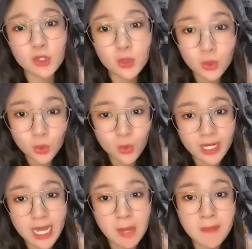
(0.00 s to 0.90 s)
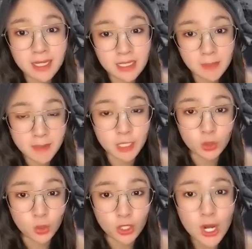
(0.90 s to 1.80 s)
tinulungan ang mga
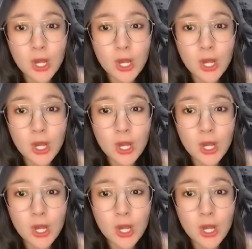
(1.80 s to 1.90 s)
trabahador,